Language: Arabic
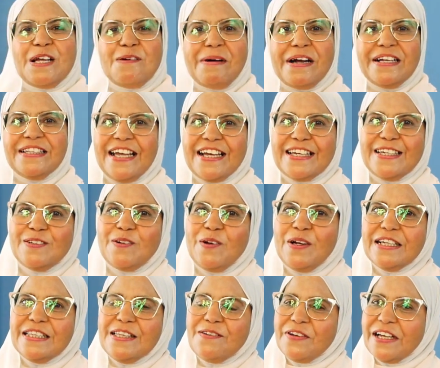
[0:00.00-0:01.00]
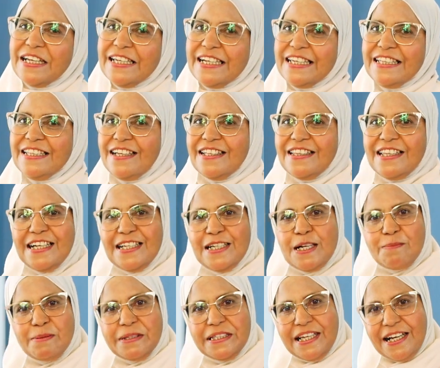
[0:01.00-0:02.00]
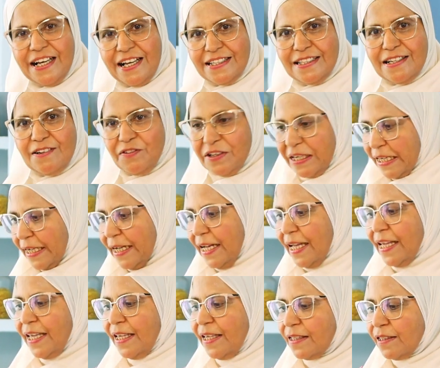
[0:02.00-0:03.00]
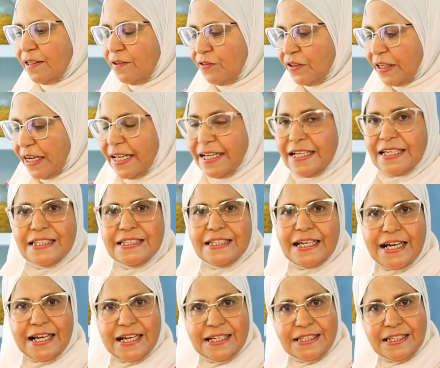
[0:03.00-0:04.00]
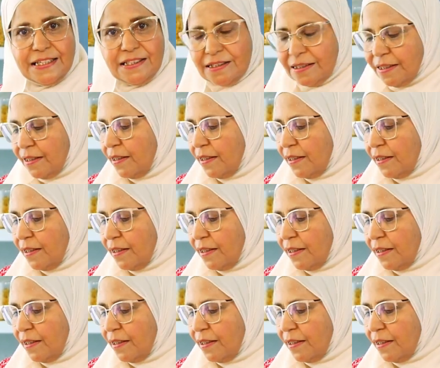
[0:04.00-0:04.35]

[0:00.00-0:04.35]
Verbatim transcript: طبعا اكيد كلنا فاكرين ان احنا بندخن الفراخ اهي الفراخ اتدخنت